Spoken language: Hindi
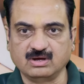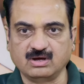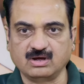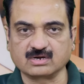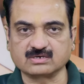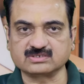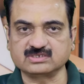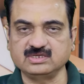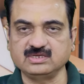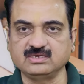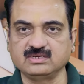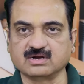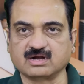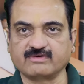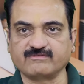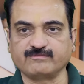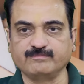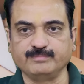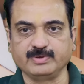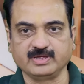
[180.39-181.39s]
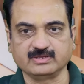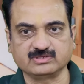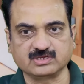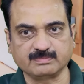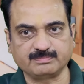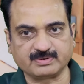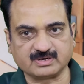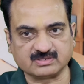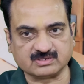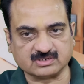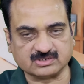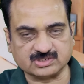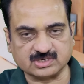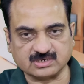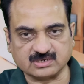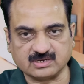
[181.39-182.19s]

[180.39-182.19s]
आर्थिक ग्राफ बेहतर प्रदर्शन